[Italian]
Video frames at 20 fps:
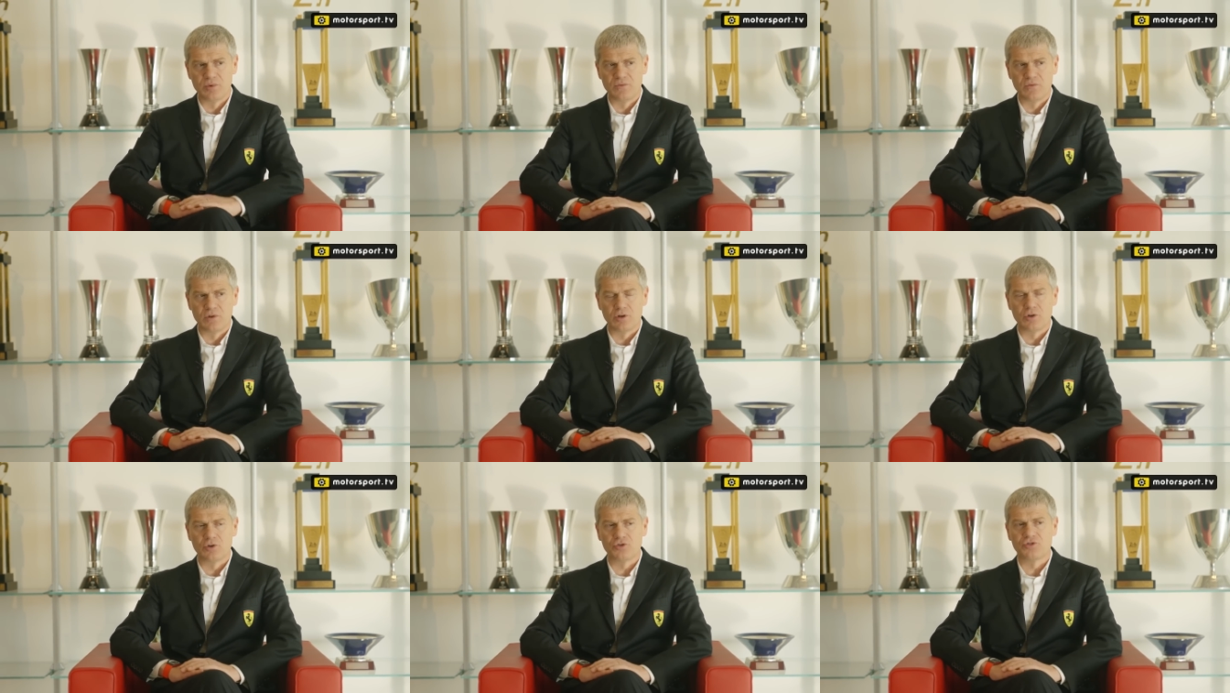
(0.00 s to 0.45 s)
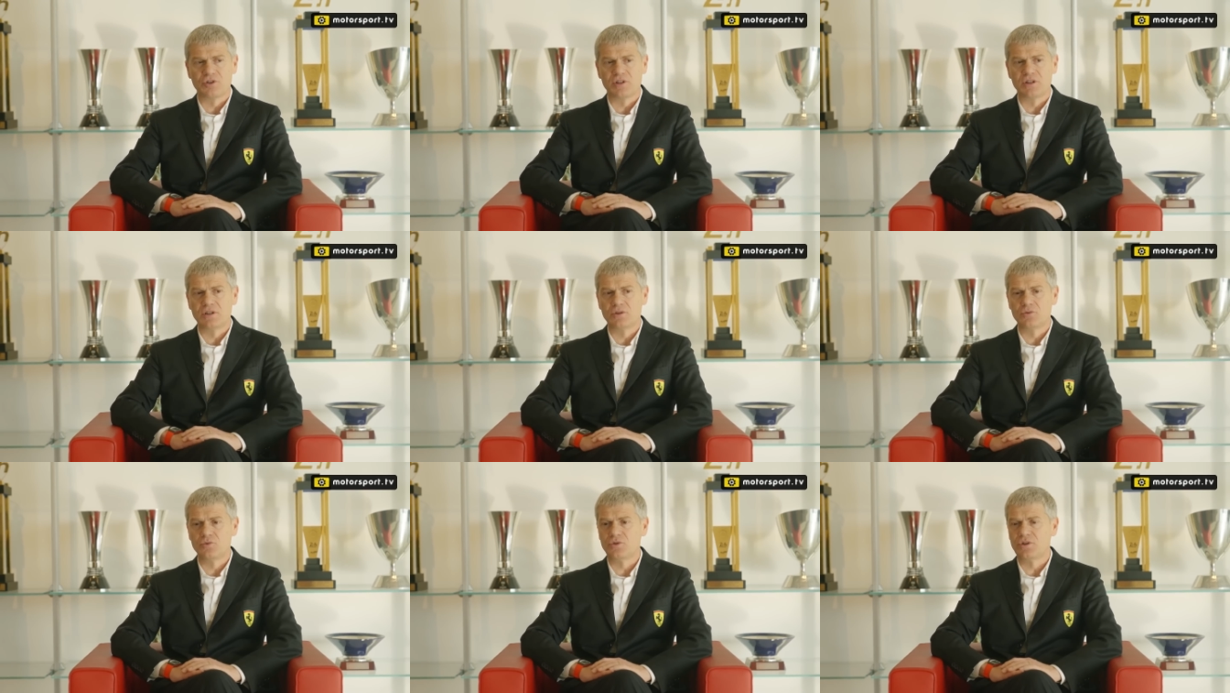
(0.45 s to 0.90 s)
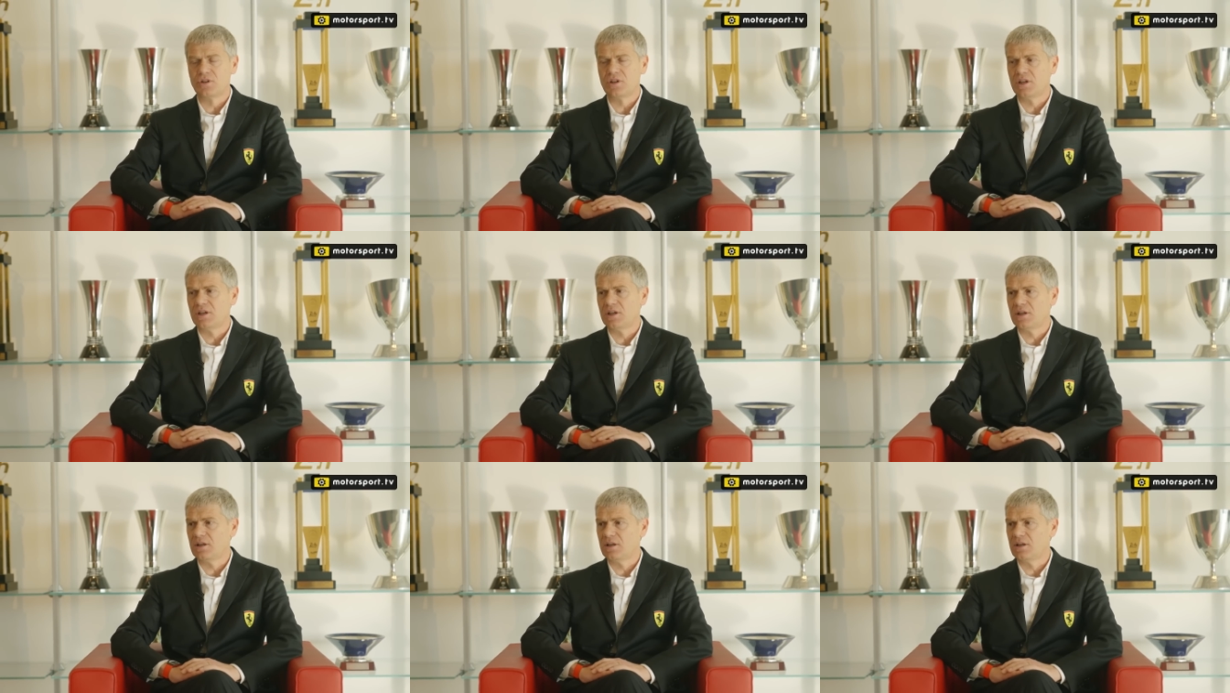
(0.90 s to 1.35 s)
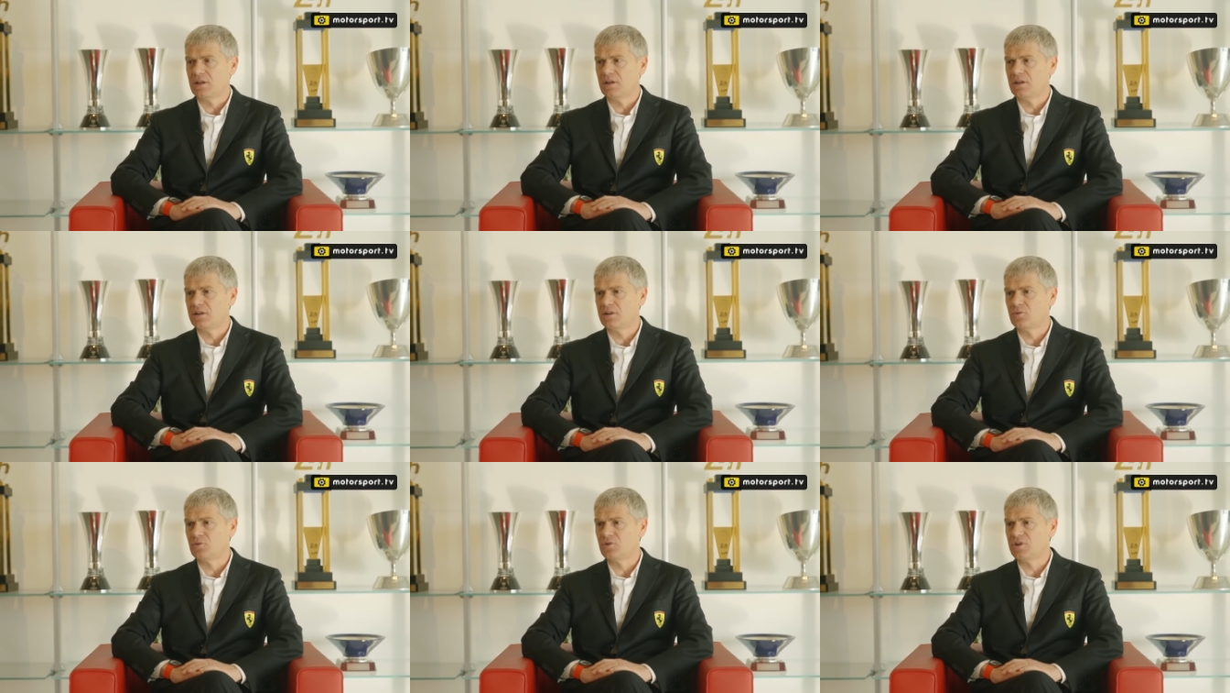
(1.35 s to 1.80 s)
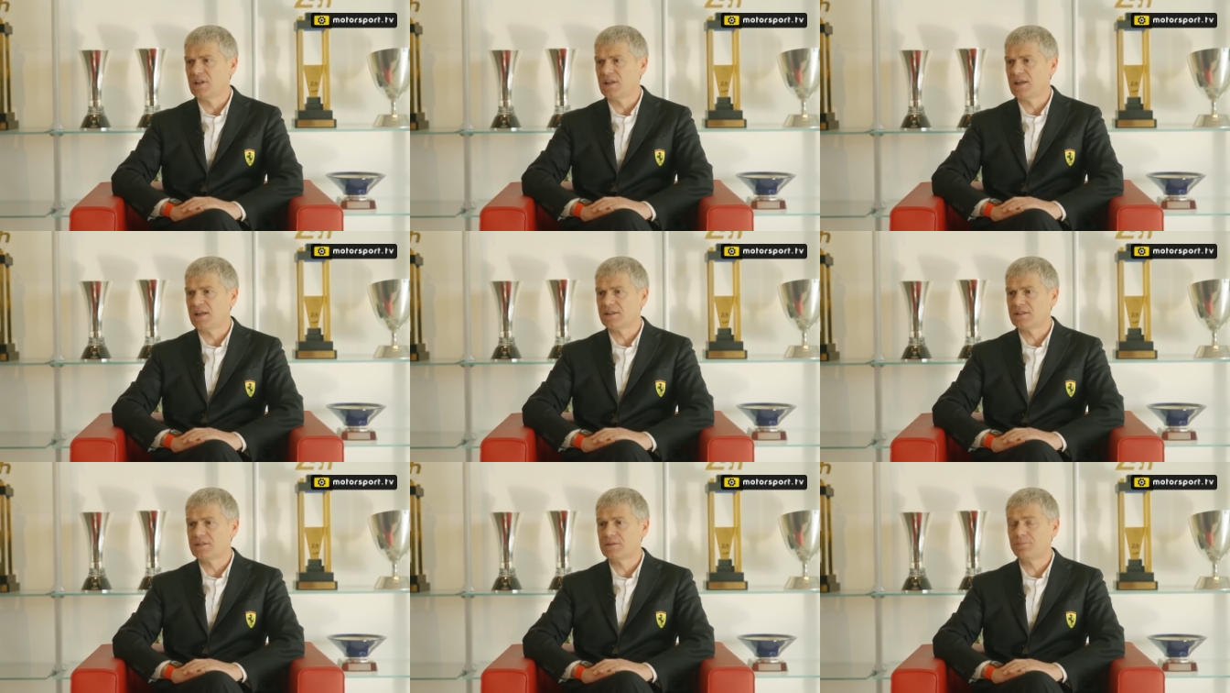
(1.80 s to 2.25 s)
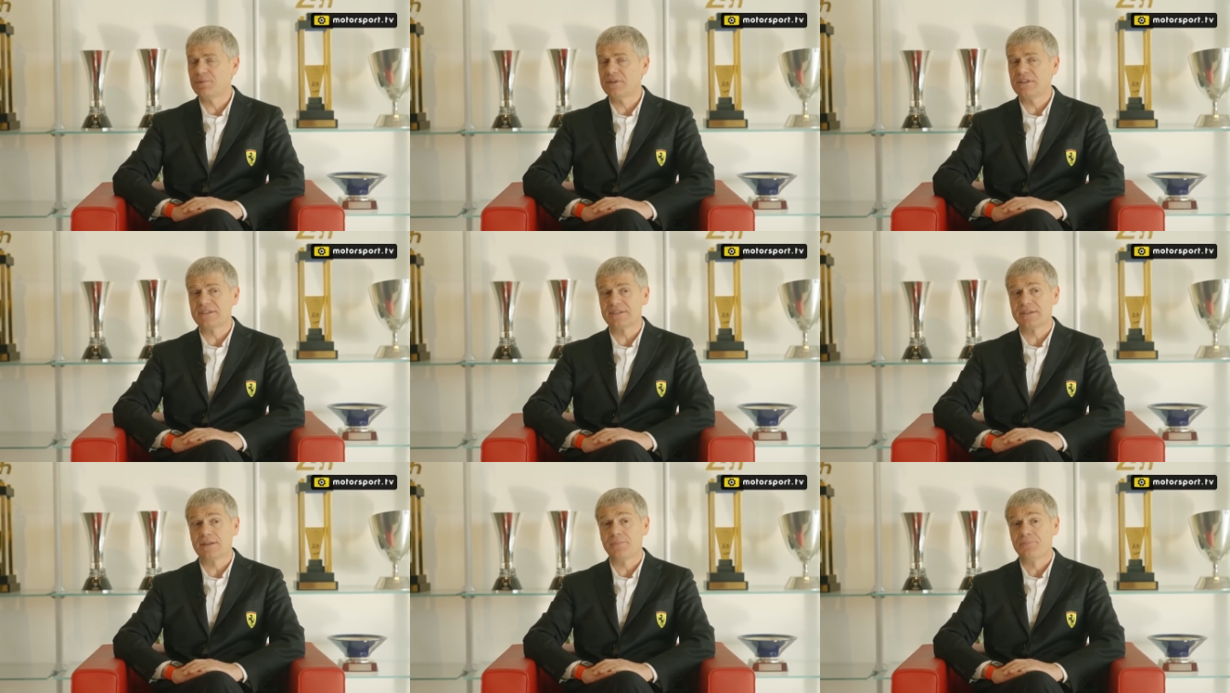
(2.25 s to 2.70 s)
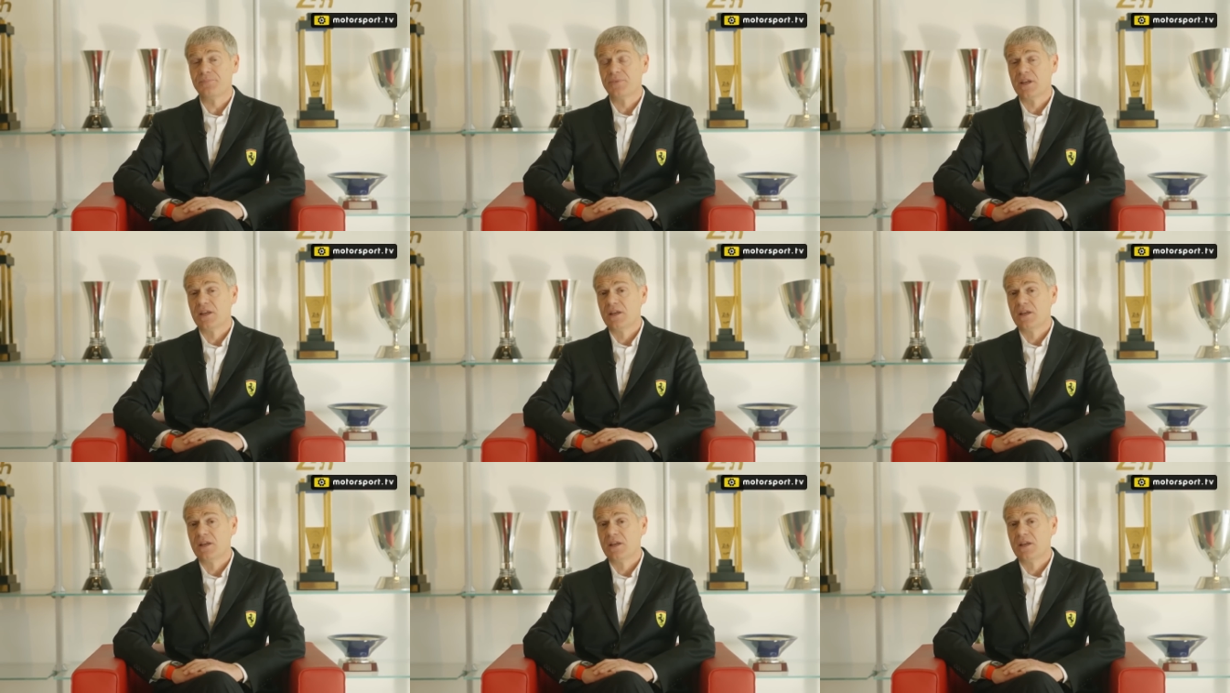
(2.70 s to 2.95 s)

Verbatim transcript: più veloce di tutti, di tutti gli altri in pista.